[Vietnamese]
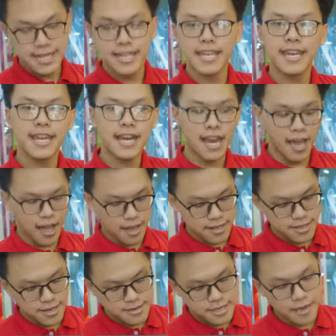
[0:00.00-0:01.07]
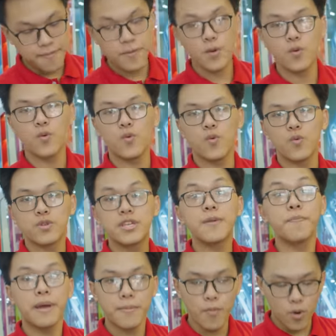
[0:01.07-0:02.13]
thế nên là chiếc CPU,
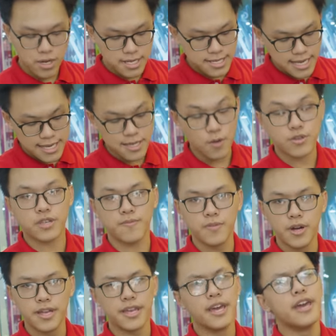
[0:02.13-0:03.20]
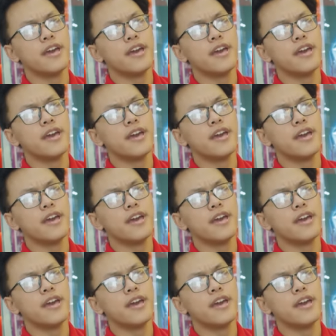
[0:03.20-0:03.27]
chiếc main board Z690